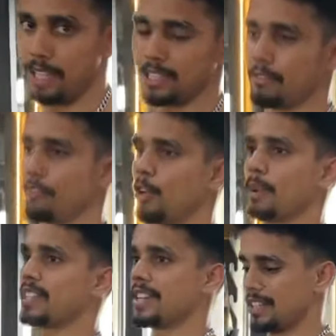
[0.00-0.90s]
पे आते हैं वीडियो
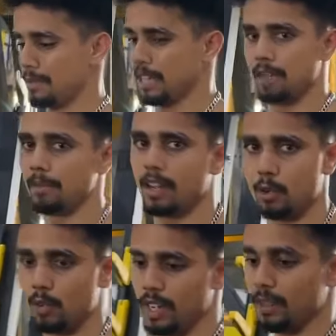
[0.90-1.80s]
भाई ज्यादा मैं लंबा
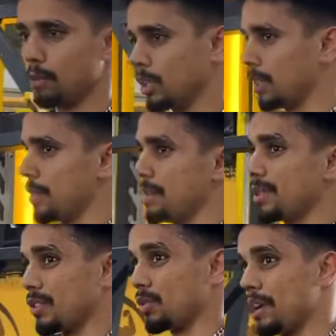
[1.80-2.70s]
करूंगा नहीं बहुत लंबी
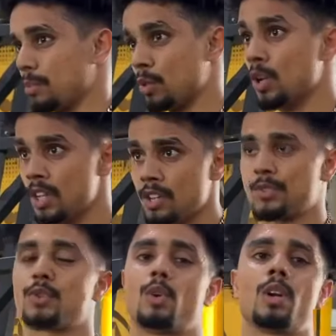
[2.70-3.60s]
जाऊंगा क्योंकि आपको
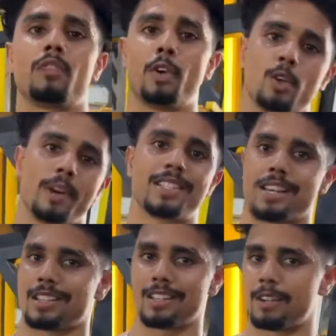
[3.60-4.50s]
शॉर्ट वीडियो भाई
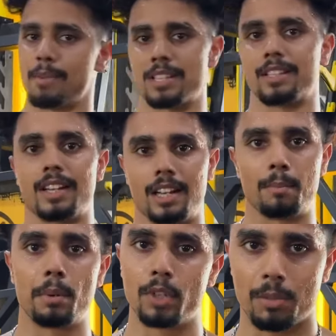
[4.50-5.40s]
ज्यादा देखना पसंद है
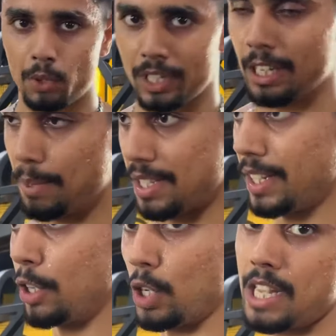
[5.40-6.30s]
लंबी वीडियो आपको देखनी पसंद
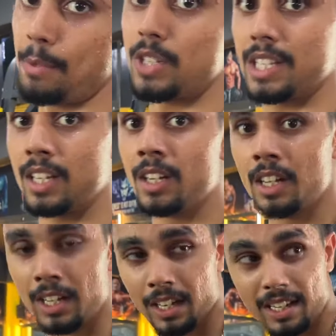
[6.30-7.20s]
है नॉलेज आपको ज्यादा
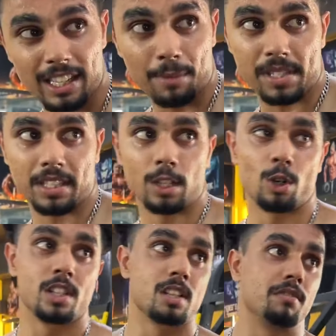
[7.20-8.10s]
लेना ही पसंद है
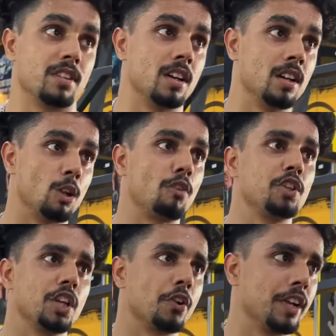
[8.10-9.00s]
नॉलेज जब लॉन्ग
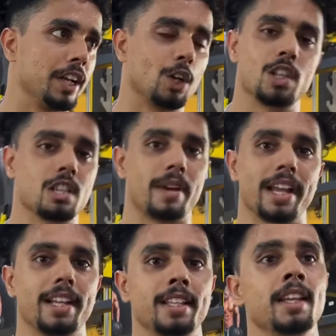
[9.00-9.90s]
वीडियो देखोगे नहीं नॉलेज जब
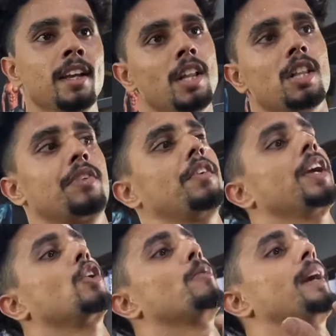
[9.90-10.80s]
आएगा नहीं तो फिर
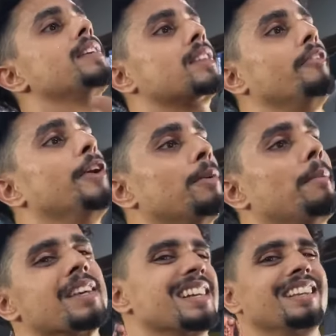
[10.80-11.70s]
वही कहोगे भाई इसकी वीडियो
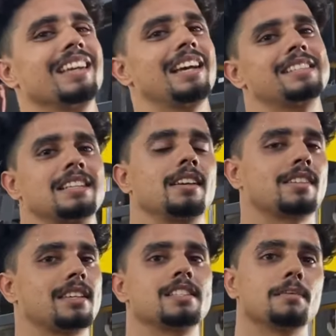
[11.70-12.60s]
में मजा नहीं आया इसने
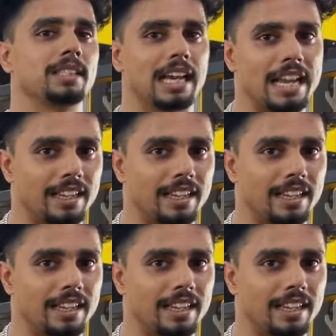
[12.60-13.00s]
सही से बताया